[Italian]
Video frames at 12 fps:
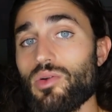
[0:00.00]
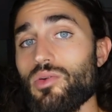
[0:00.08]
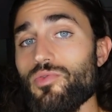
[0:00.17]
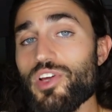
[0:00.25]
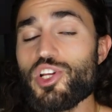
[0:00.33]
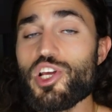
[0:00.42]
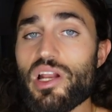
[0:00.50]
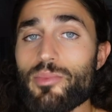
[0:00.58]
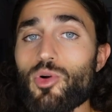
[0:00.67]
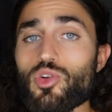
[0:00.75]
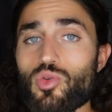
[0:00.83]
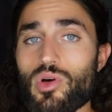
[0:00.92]
vicine
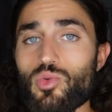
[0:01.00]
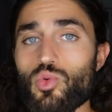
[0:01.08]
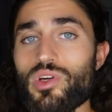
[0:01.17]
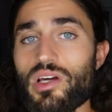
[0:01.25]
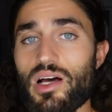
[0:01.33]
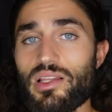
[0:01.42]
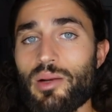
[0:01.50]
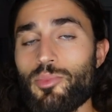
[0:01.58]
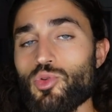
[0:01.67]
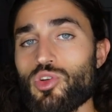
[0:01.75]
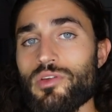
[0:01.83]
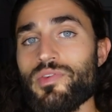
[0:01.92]
molto a lui dal
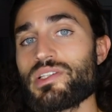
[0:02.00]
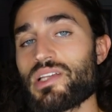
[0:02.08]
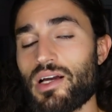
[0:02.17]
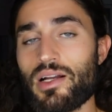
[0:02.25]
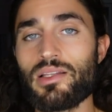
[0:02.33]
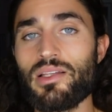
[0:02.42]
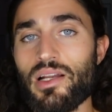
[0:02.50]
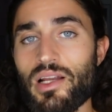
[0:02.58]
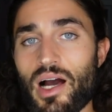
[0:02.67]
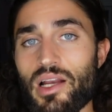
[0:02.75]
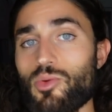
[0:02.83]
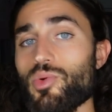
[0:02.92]
punto di vista
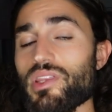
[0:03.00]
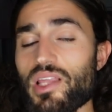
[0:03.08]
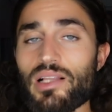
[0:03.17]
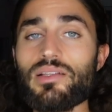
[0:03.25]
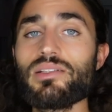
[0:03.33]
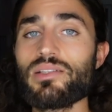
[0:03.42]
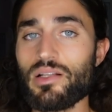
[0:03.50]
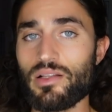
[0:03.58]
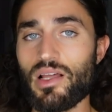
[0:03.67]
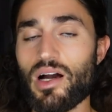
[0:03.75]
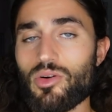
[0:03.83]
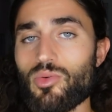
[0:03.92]
caratteriale, quindi altri segni
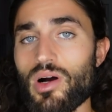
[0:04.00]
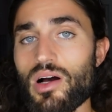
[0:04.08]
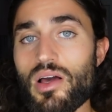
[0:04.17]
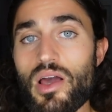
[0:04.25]
d'acqua.